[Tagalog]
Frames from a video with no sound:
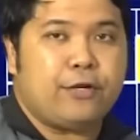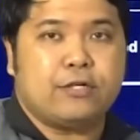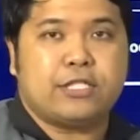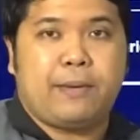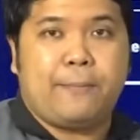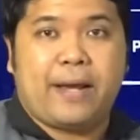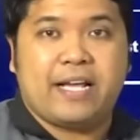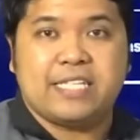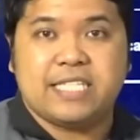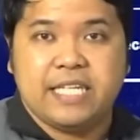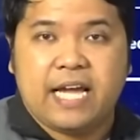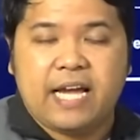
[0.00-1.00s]
lalo na sa may
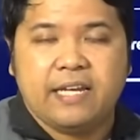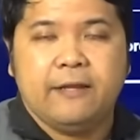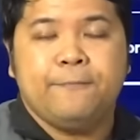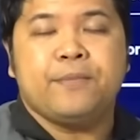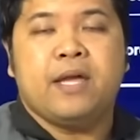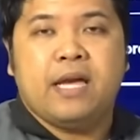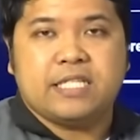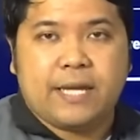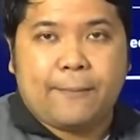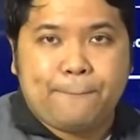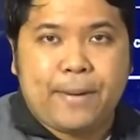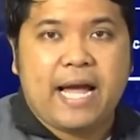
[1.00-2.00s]
Pangasinan,
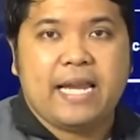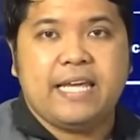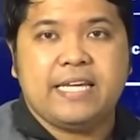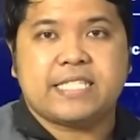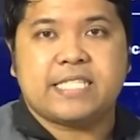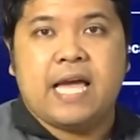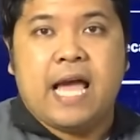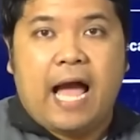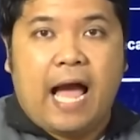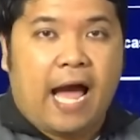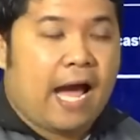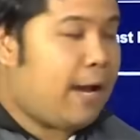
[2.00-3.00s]
Sambales
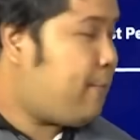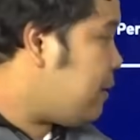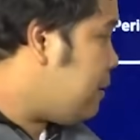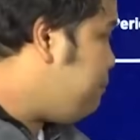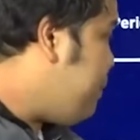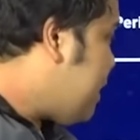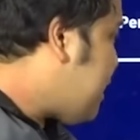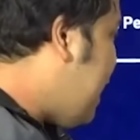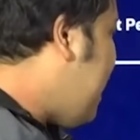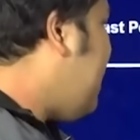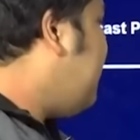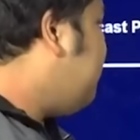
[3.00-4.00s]
at
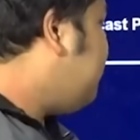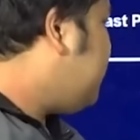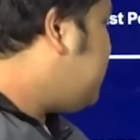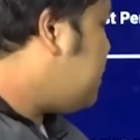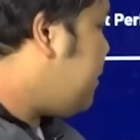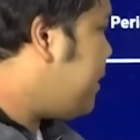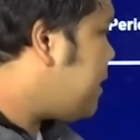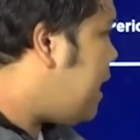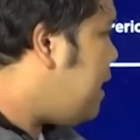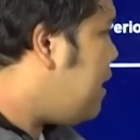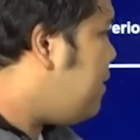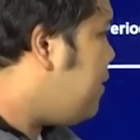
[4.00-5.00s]
Bataan.
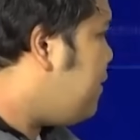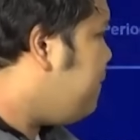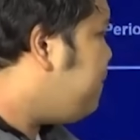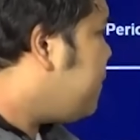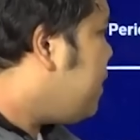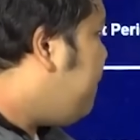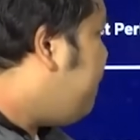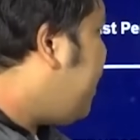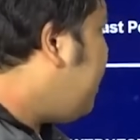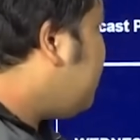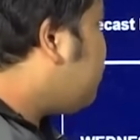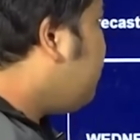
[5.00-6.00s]
Samantala ho,
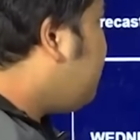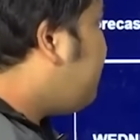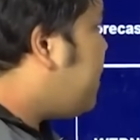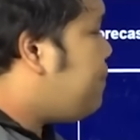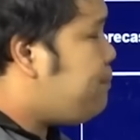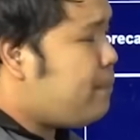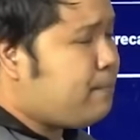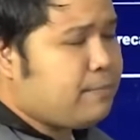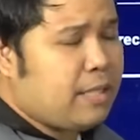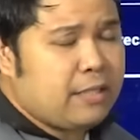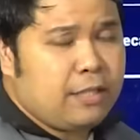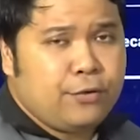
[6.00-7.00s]
by, to, by
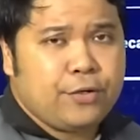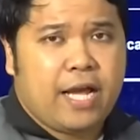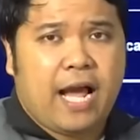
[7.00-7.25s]
dating ho